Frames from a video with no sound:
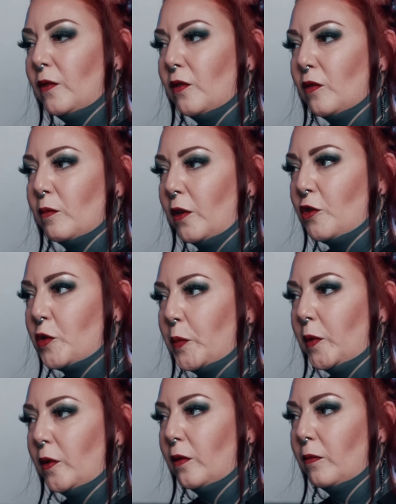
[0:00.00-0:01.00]
wie zum
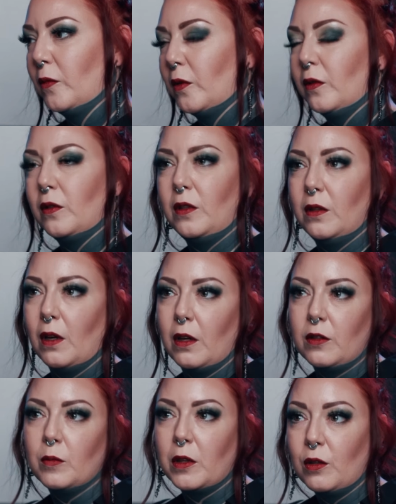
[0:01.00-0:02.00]
Beispiel die
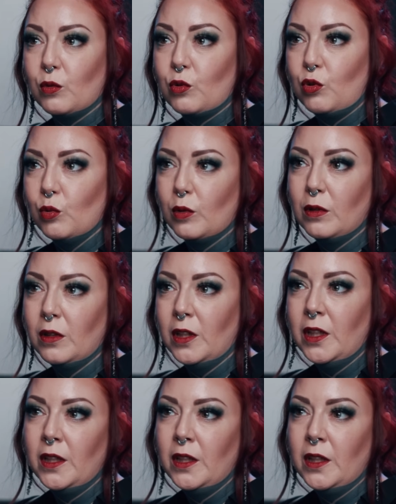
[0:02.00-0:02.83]
Atemreduktion.